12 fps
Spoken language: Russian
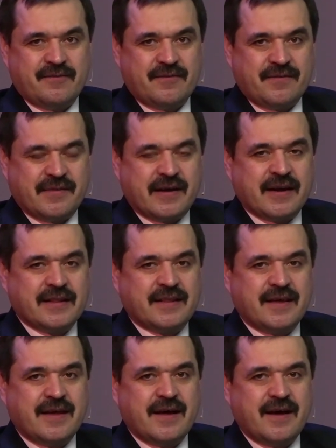
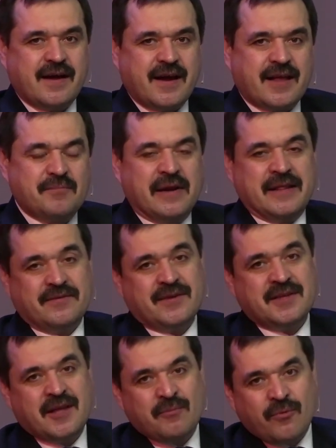Закрытый ряд
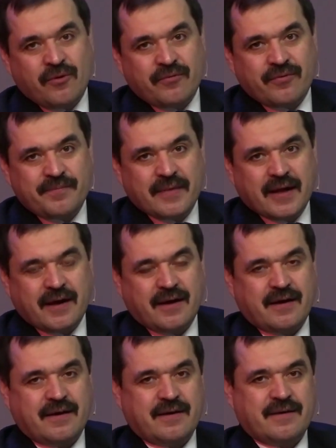молитвенных домов,
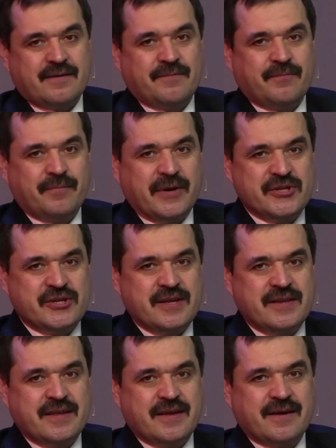а, по
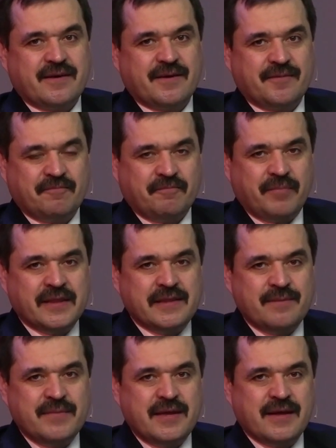причине
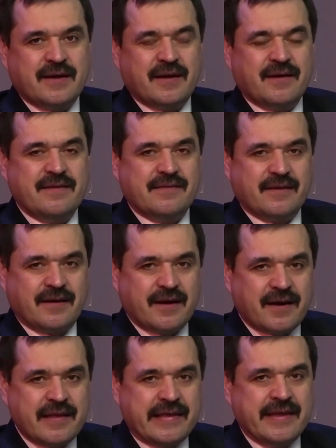пандемии, из
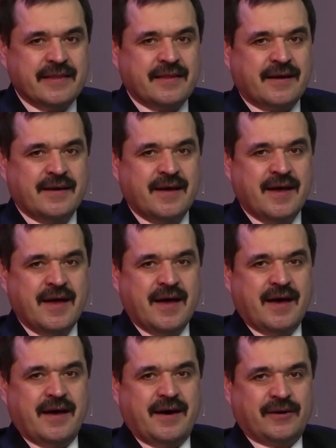карантина.
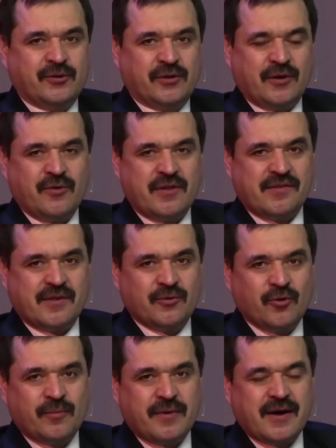А, кто-то находится
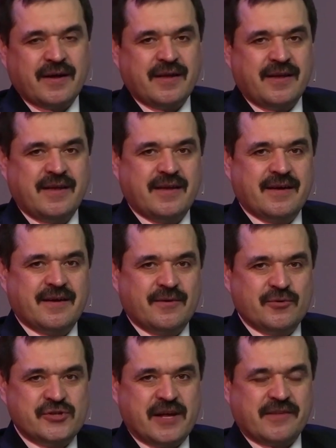дома и
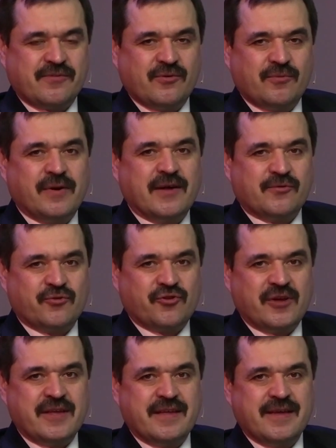участвует в
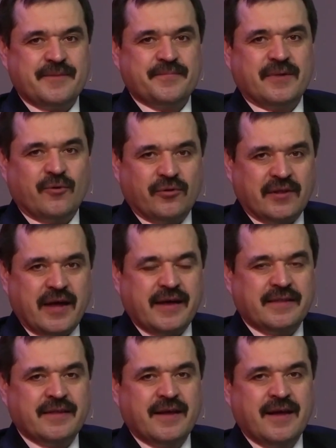богослужении
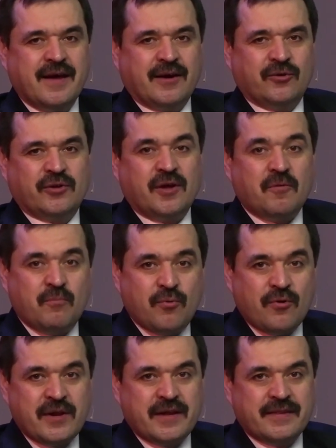онлайн, кто-то
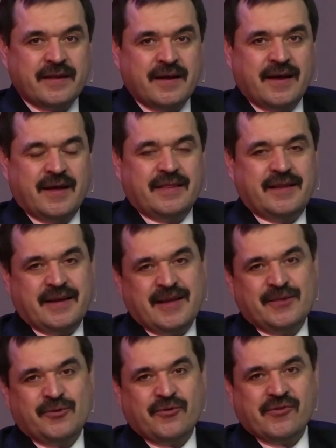болен.
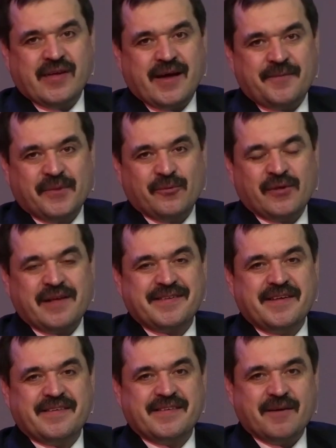Дорогие друзья, у
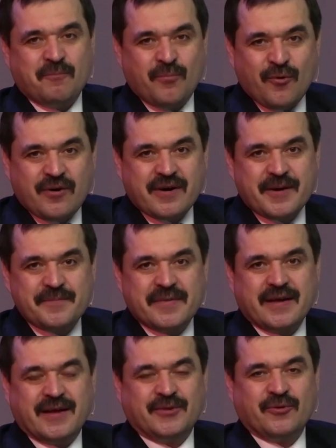нас есть Бог,
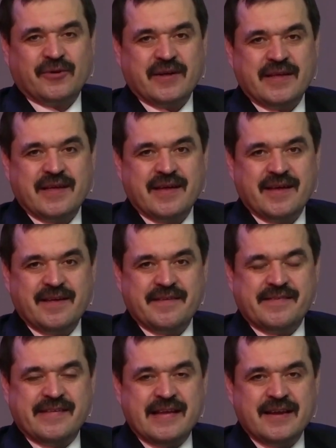который
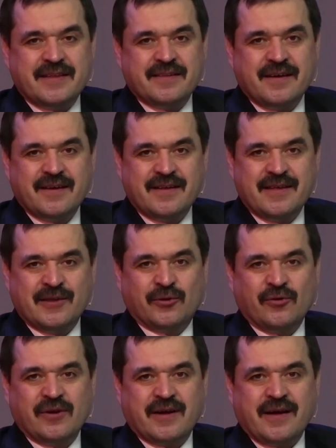силен не
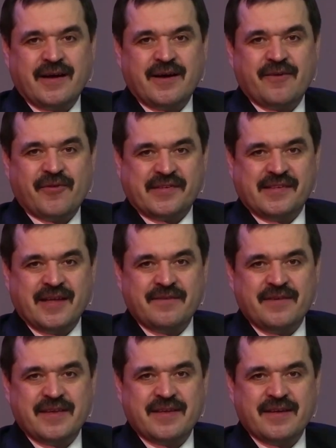только
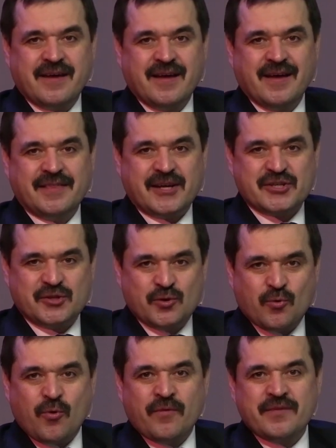восстановить наше
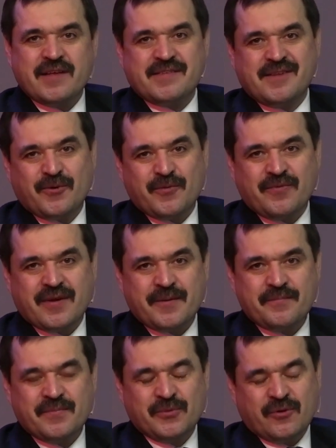духовное здоровье,
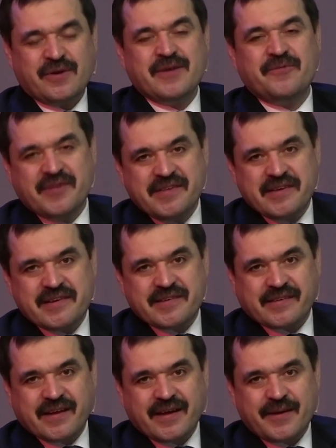но и
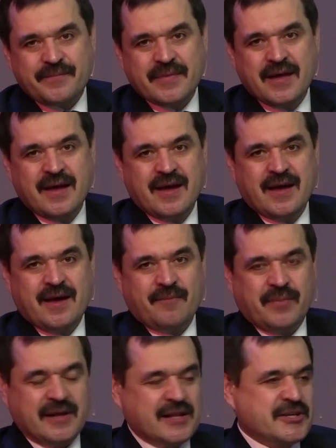физическое.
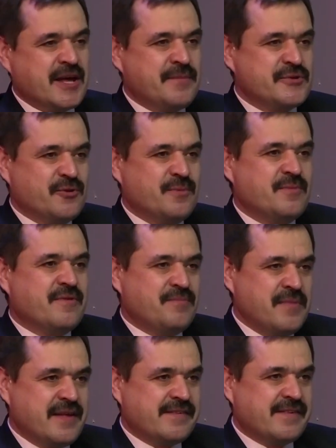Приглашаем, чтобы мы
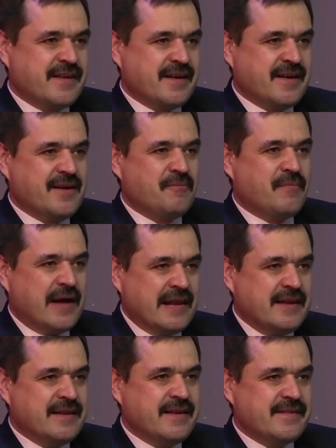вместе
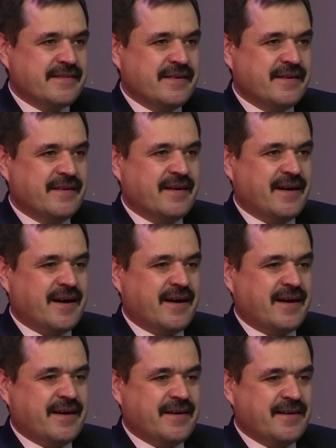молились
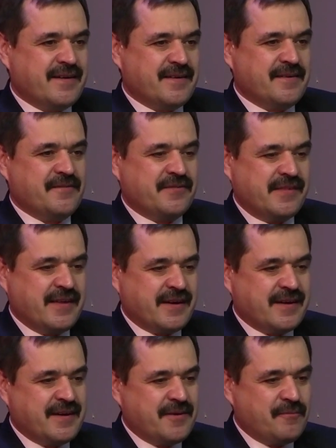о
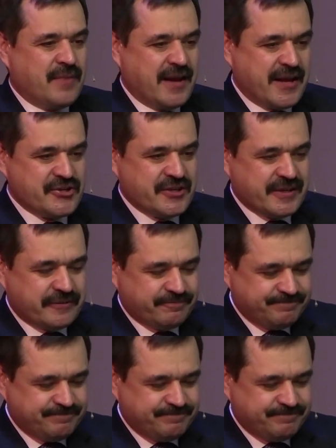всех болящих.